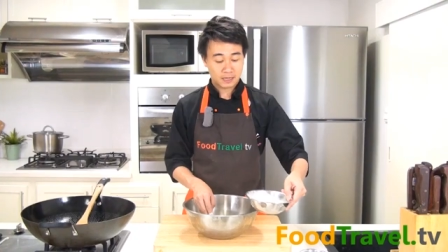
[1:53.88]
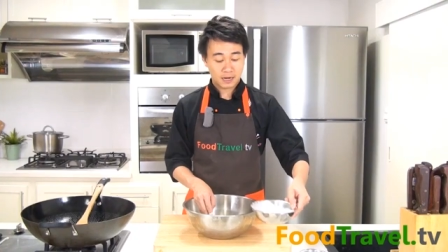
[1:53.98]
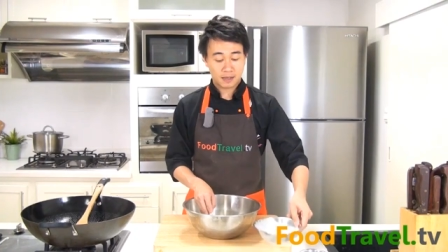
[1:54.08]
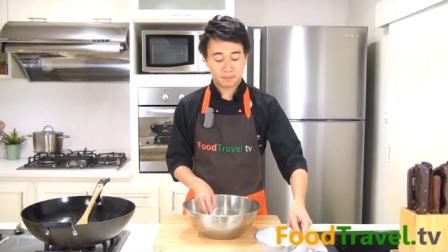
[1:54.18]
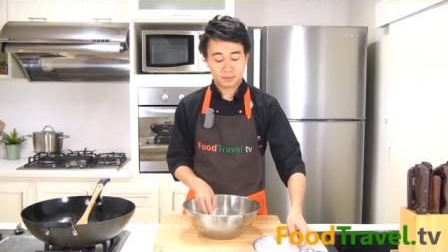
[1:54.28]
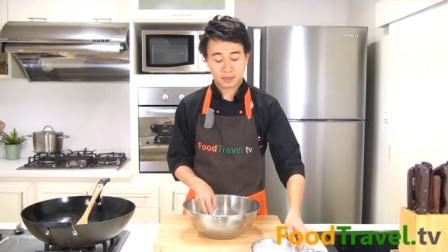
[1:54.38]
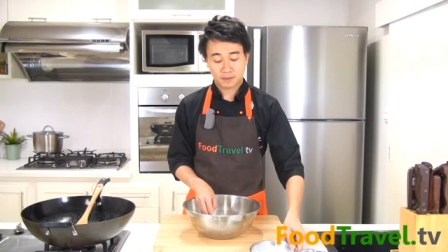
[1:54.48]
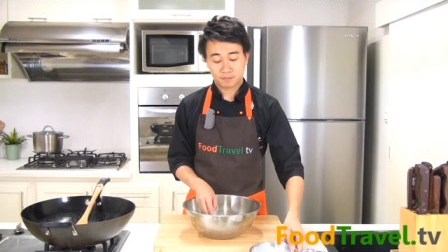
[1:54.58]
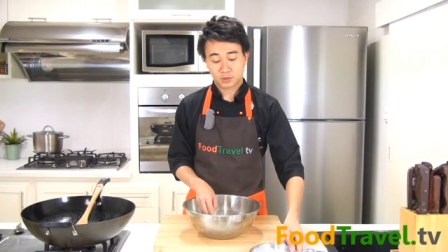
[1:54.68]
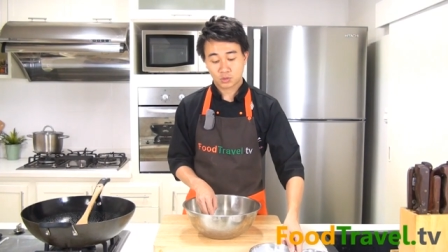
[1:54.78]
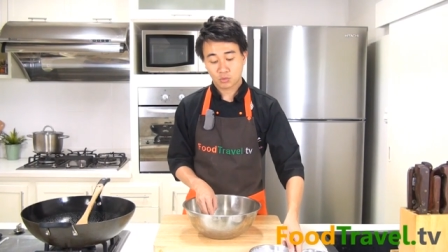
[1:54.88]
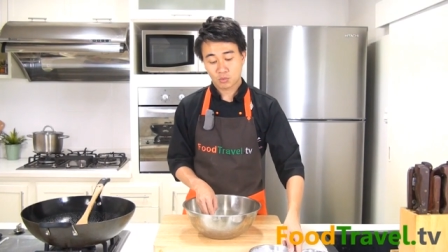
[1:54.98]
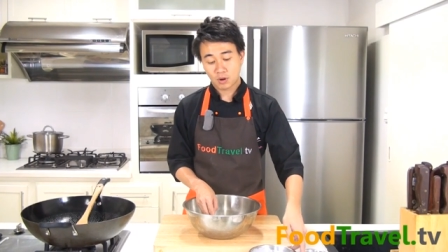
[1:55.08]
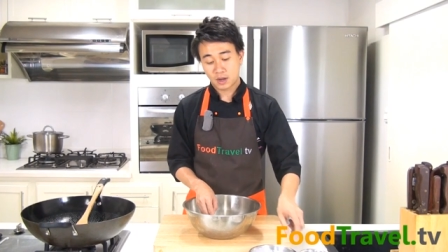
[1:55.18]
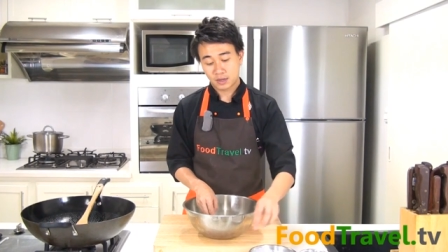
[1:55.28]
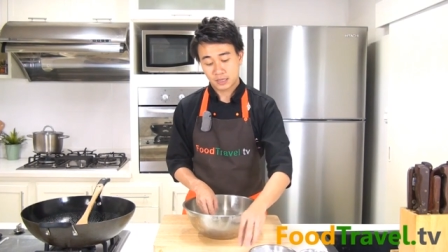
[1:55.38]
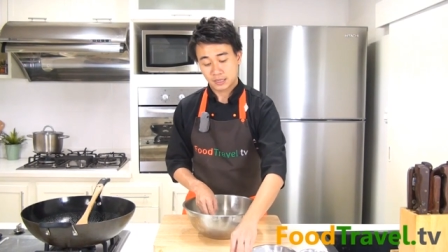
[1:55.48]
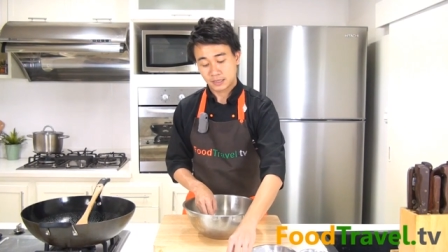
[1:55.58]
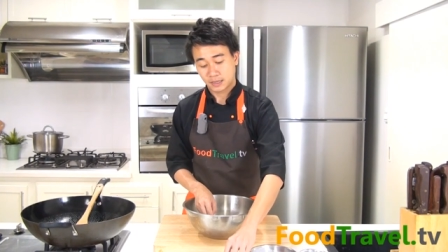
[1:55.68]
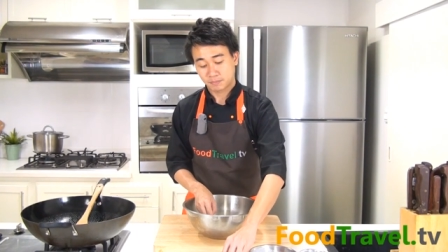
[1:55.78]
สลับกับตัว
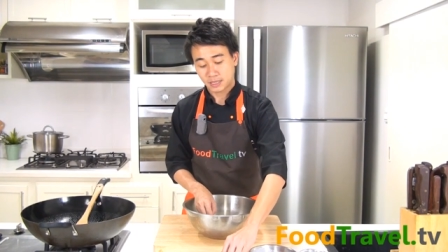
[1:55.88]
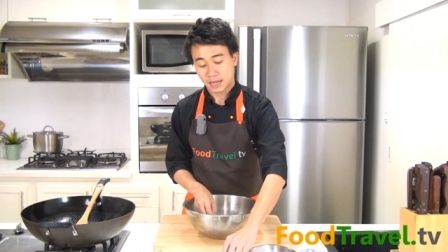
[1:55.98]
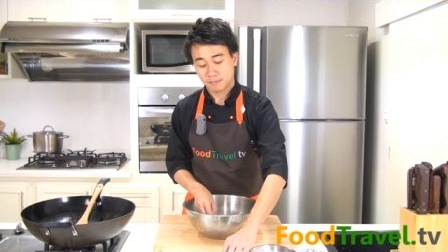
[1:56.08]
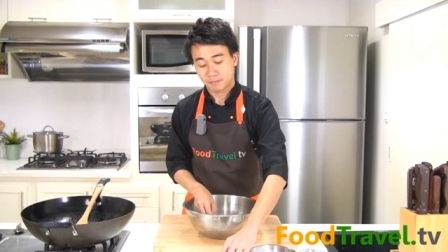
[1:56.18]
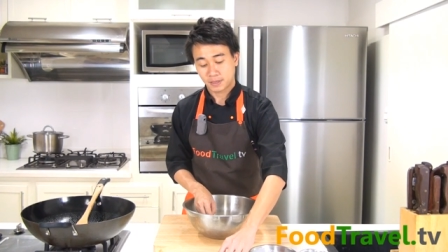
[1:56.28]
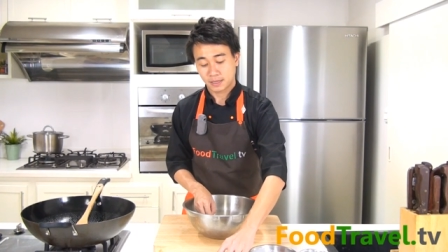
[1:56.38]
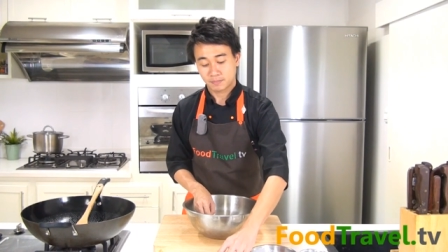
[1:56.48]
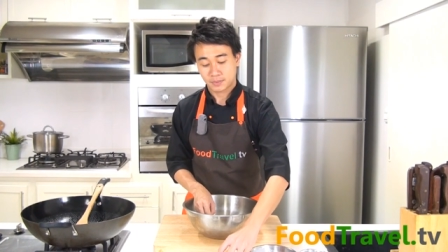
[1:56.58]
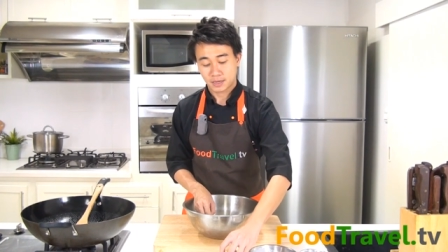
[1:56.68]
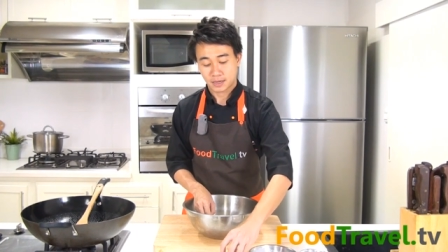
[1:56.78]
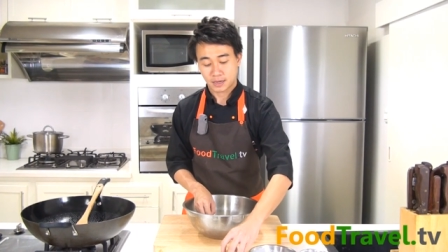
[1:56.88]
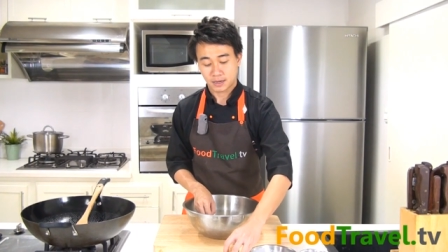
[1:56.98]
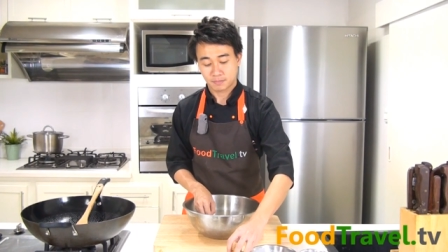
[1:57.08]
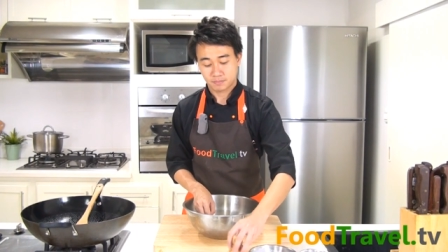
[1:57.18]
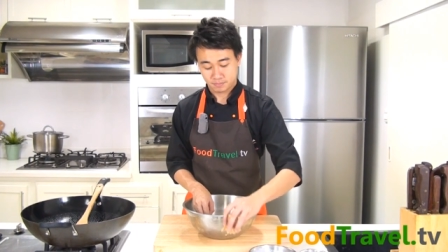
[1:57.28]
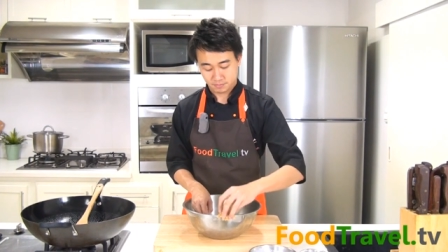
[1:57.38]
น้ำตาลปี๊บเนี่ยนะครับ